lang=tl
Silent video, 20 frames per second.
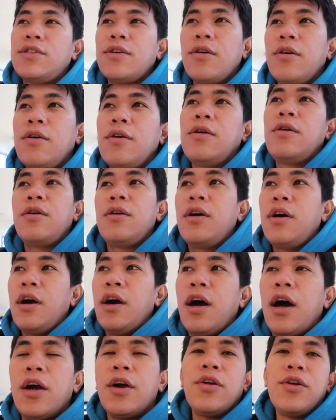So,
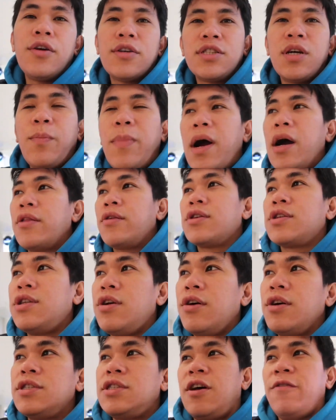ayun yung sapatos
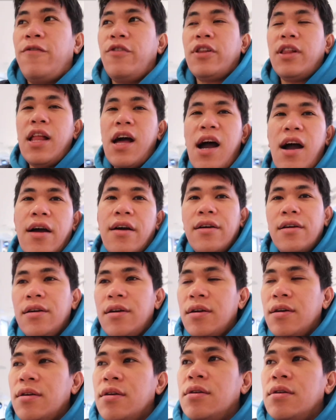doon sa Footlocker.